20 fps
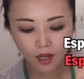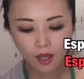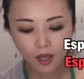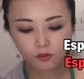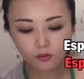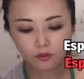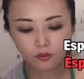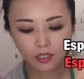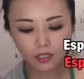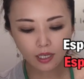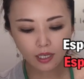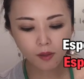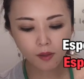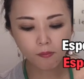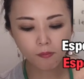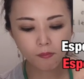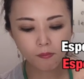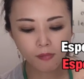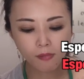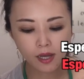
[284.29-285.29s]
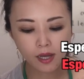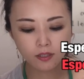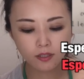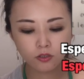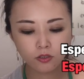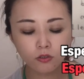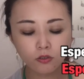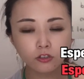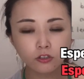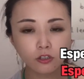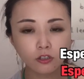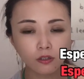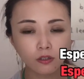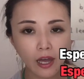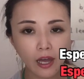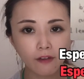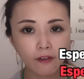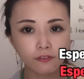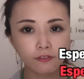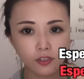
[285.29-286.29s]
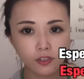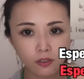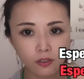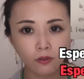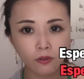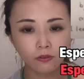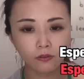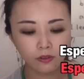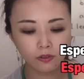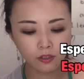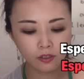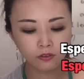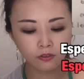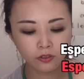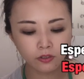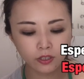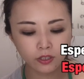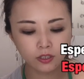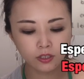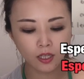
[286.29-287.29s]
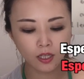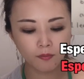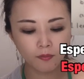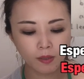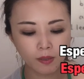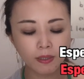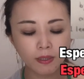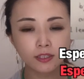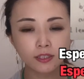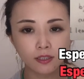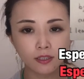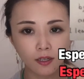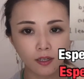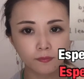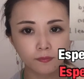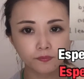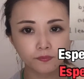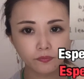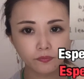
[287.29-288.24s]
えっと、in my social life too っていうふうにしてみました